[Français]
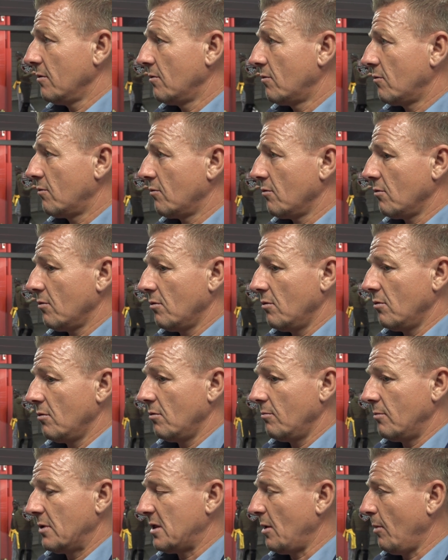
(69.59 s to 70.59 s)
sur,
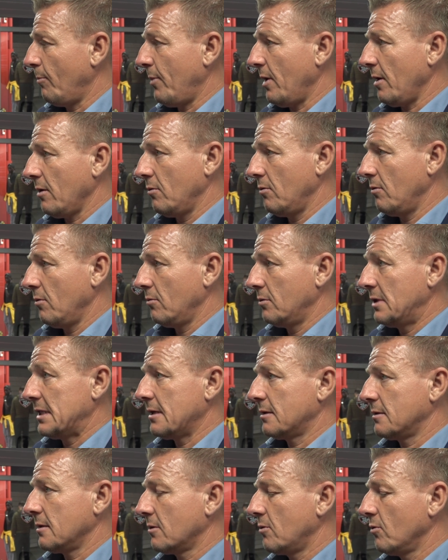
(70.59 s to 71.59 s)
mais ça part
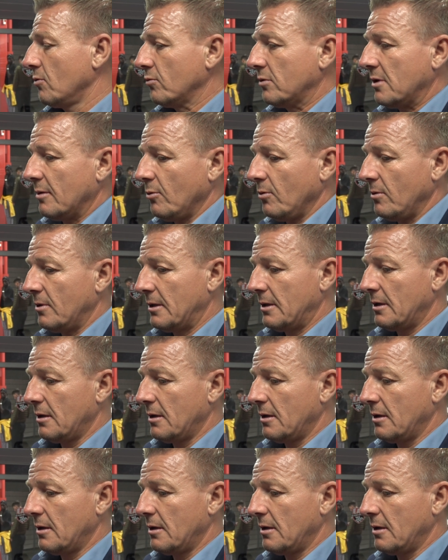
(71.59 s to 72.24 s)
des attaquants notamment.